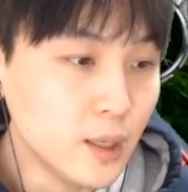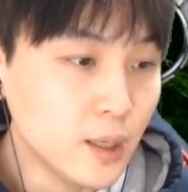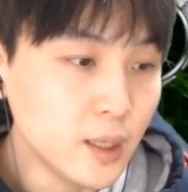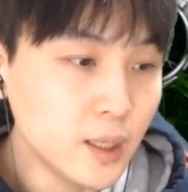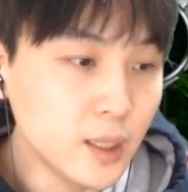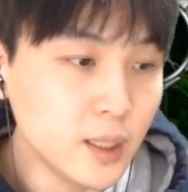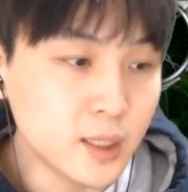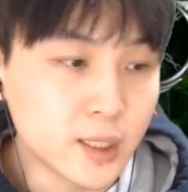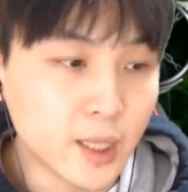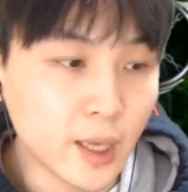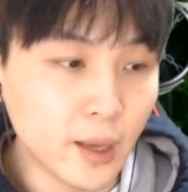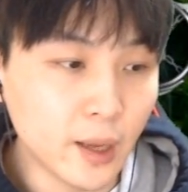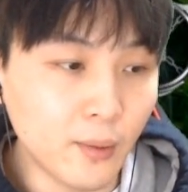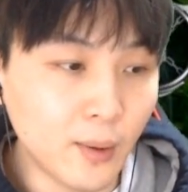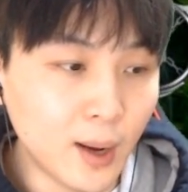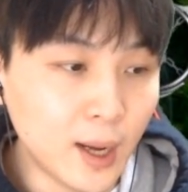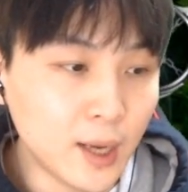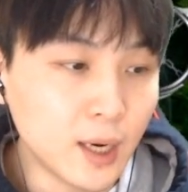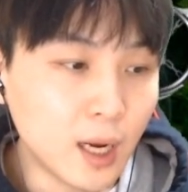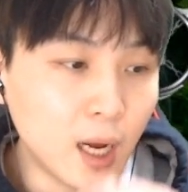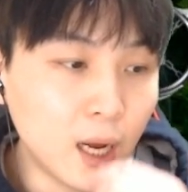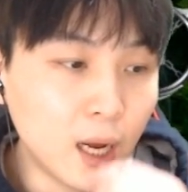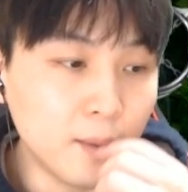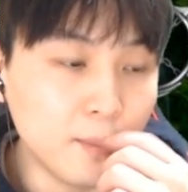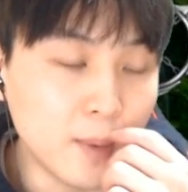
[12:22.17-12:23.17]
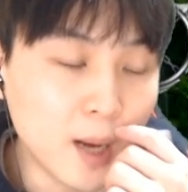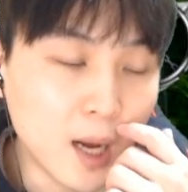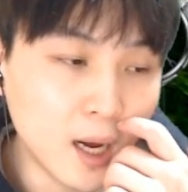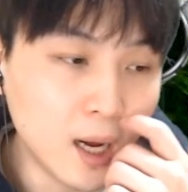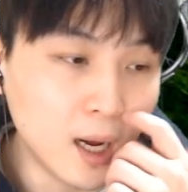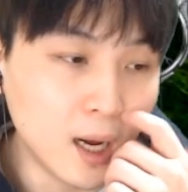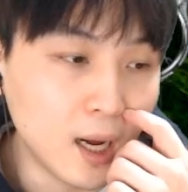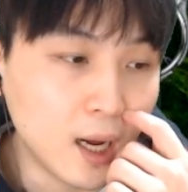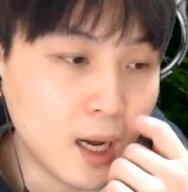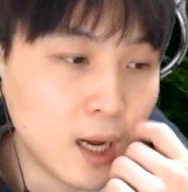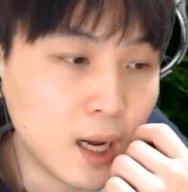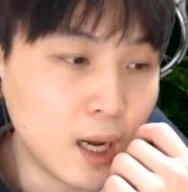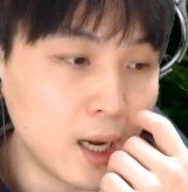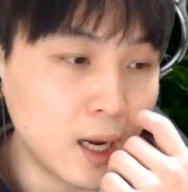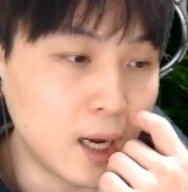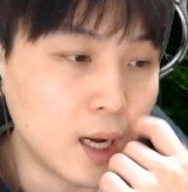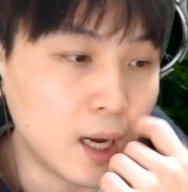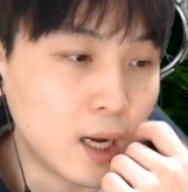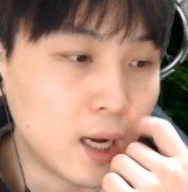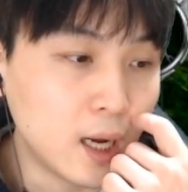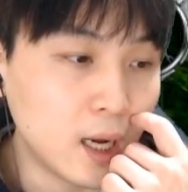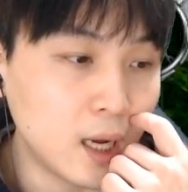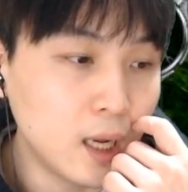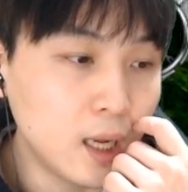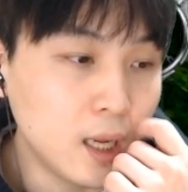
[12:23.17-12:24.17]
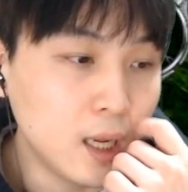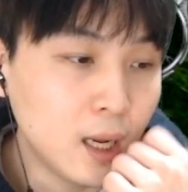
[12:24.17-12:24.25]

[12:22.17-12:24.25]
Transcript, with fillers: 이 재화는 아마